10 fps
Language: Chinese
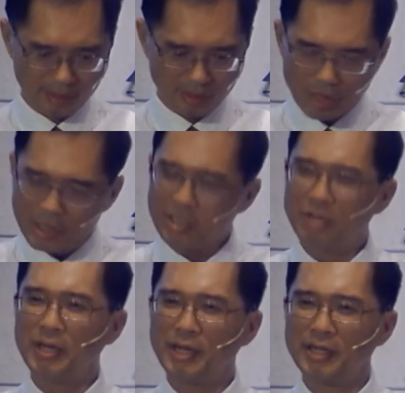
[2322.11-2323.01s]
所以这
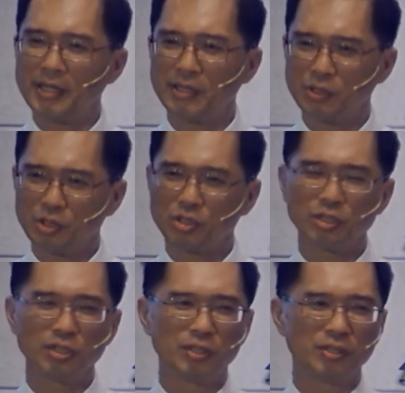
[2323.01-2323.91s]
位就
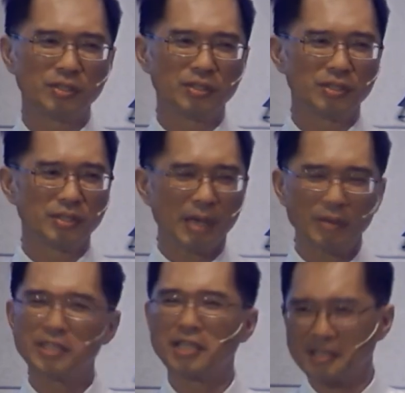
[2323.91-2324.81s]
是那
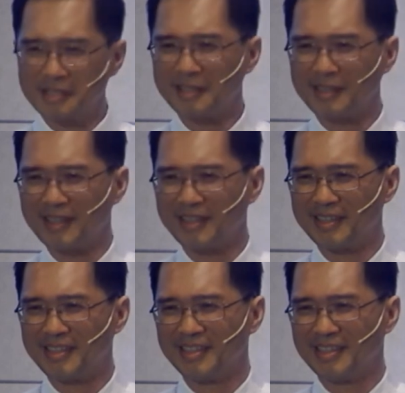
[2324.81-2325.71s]
位真正的
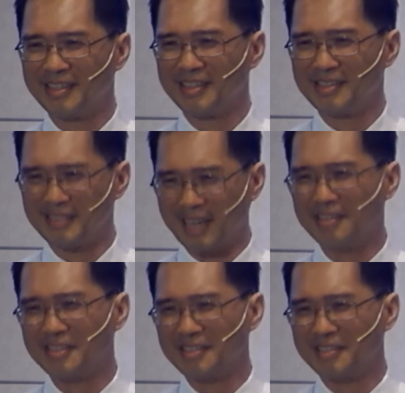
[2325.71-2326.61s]
长
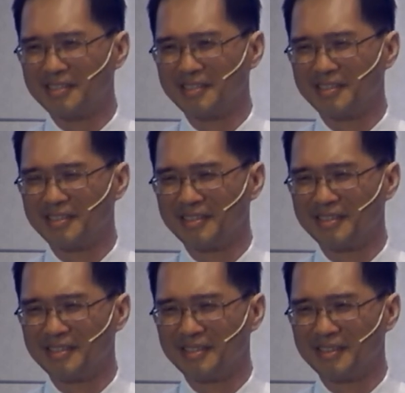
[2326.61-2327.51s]
子，
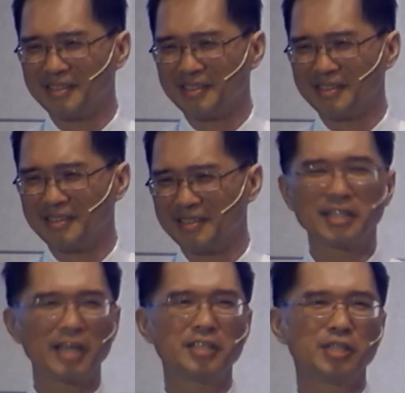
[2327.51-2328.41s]
在圣
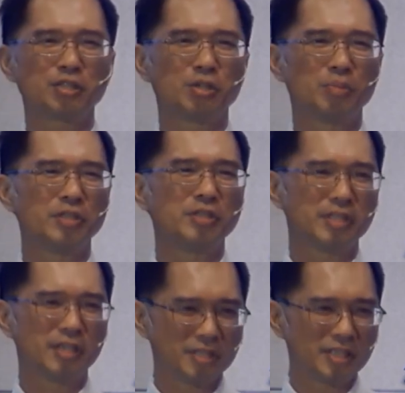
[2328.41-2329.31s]
诞节的时候我们
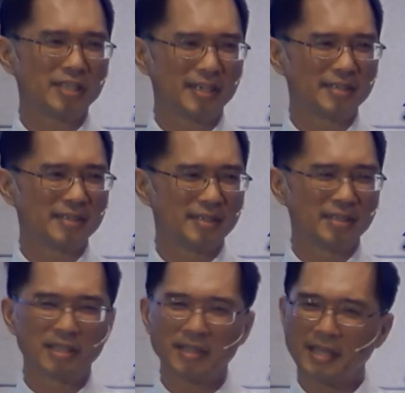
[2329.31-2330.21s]
要记得，
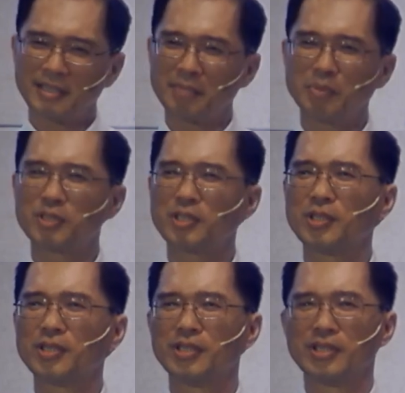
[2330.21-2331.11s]
圣诞节不
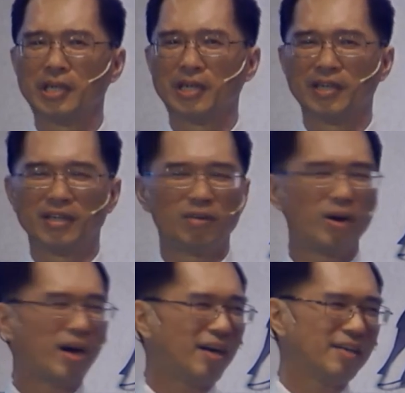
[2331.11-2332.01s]
是
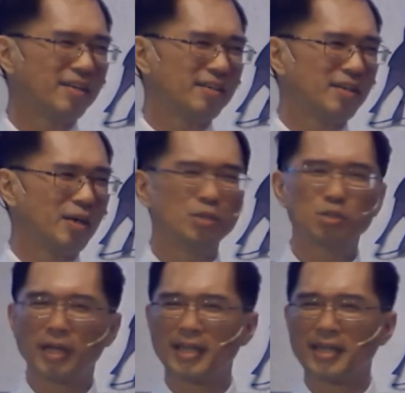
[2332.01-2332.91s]
哇很
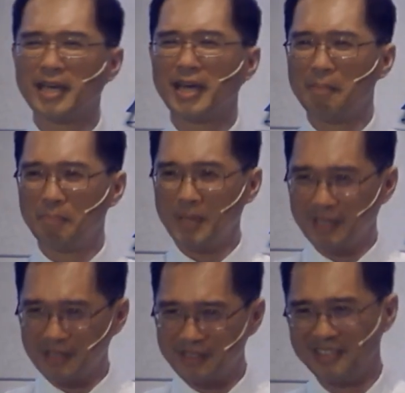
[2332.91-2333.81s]
爽大家 happy
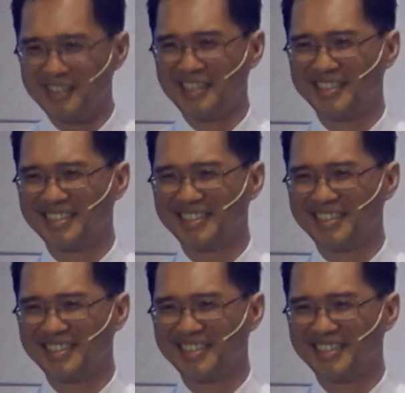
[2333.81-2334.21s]
的时间，